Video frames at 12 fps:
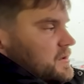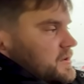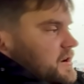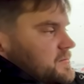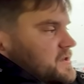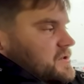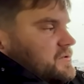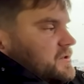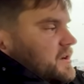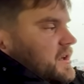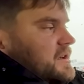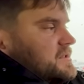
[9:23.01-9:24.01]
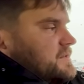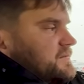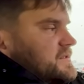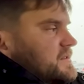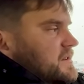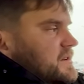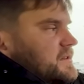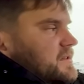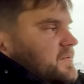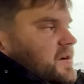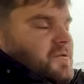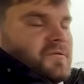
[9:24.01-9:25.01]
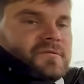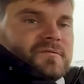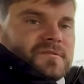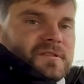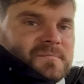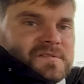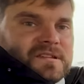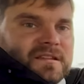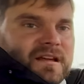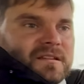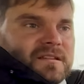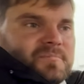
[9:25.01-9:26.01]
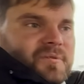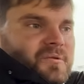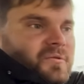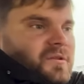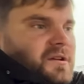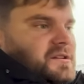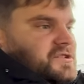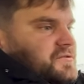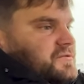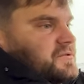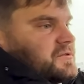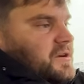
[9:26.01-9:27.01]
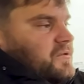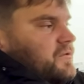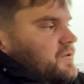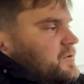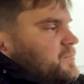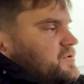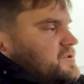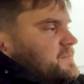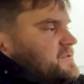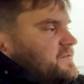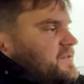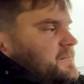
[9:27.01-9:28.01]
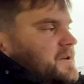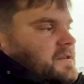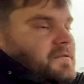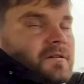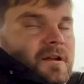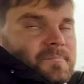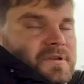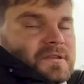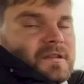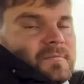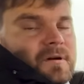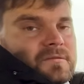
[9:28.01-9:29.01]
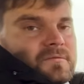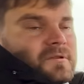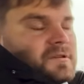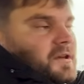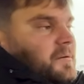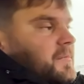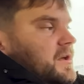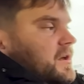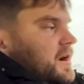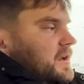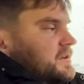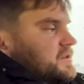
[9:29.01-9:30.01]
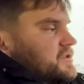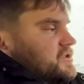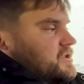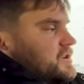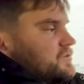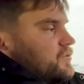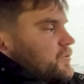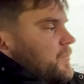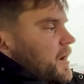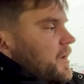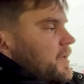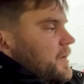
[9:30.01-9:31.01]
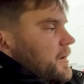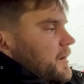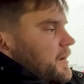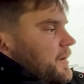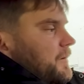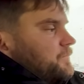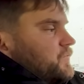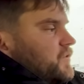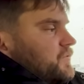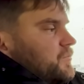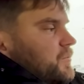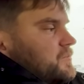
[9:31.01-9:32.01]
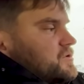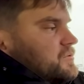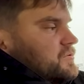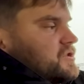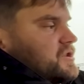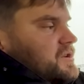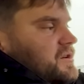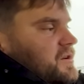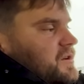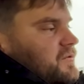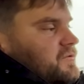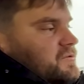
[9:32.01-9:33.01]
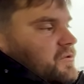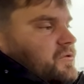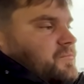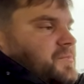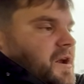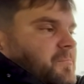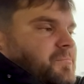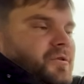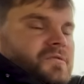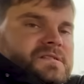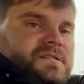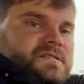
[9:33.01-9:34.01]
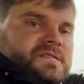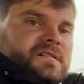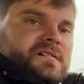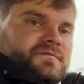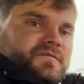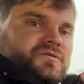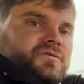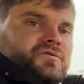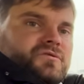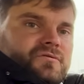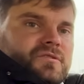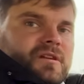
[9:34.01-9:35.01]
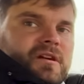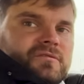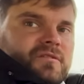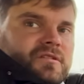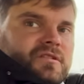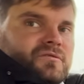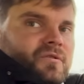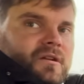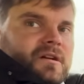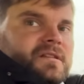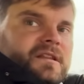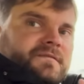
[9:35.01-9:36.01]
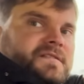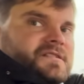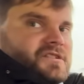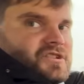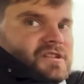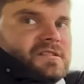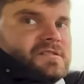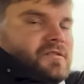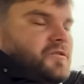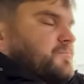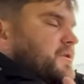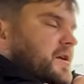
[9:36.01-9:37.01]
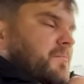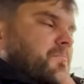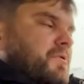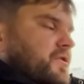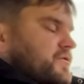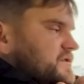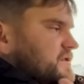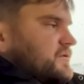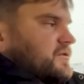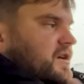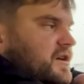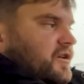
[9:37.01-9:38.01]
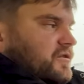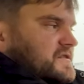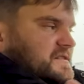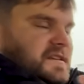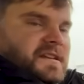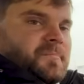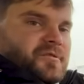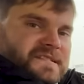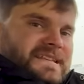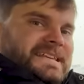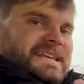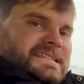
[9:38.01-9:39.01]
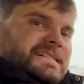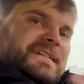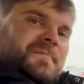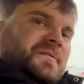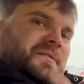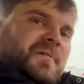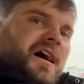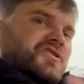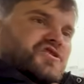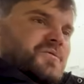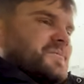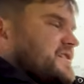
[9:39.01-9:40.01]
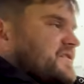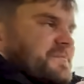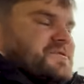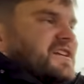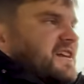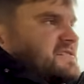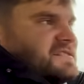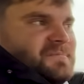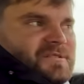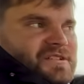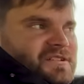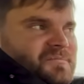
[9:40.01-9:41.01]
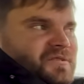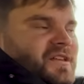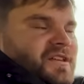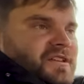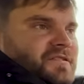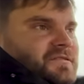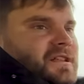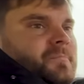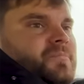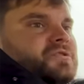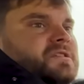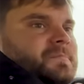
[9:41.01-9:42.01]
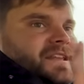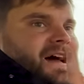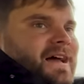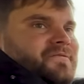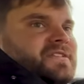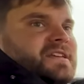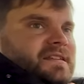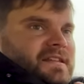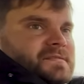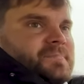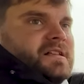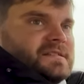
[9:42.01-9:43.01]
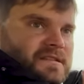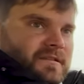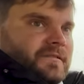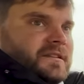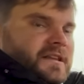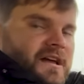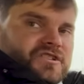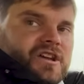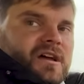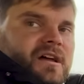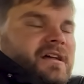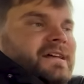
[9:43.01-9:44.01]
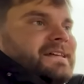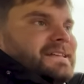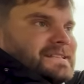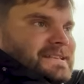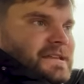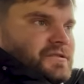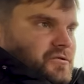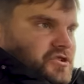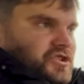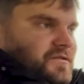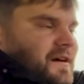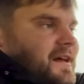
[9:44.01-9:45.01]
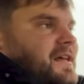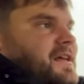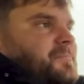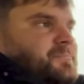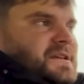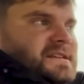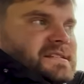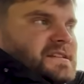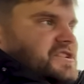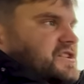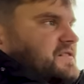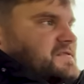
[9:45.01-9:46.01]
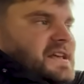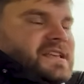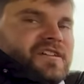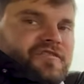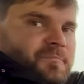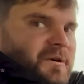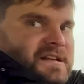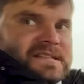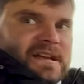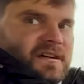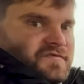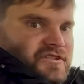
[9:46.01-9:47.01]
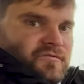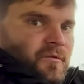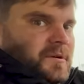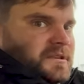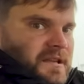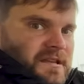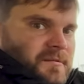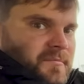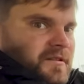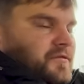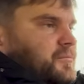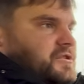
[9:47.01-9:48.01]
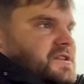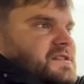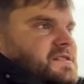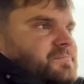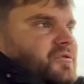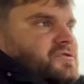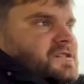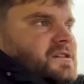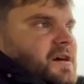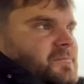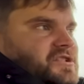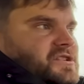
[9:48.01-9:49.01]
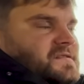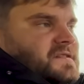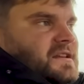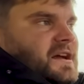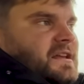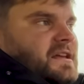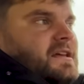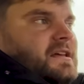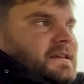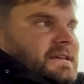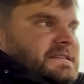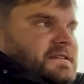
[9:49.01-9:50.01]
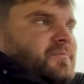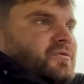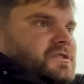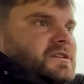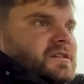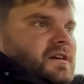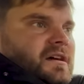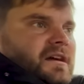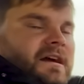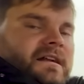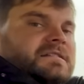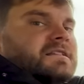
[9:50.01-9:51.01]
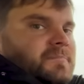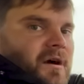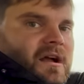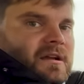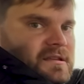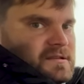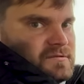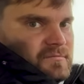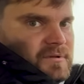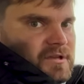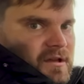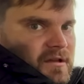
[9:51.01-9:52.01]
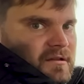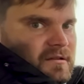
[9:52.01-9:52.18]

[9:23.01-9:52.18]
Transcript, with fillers: Я вам скажу, это гораздо веселее там какой-нибудь там стандартный приор или чего-нибудь такого, или просто там современного рапида на моторе там 1.4 турбо. А, но в любом случае, вот он прям просит сделать вот тот тюнинг, который недорого и на 260 сил. Он прям просит. Он, он, я просто ездил, я понимаю, о чем я, это. Вообще разные машины будут. И вот там будет именно офигенная сбалансированная тачка, задешево, без лишних всяких впрысков, в чего бы то ни было, вы будете ездить просто на обычной соляре, и не будет э, горы дыма, как есть у меня.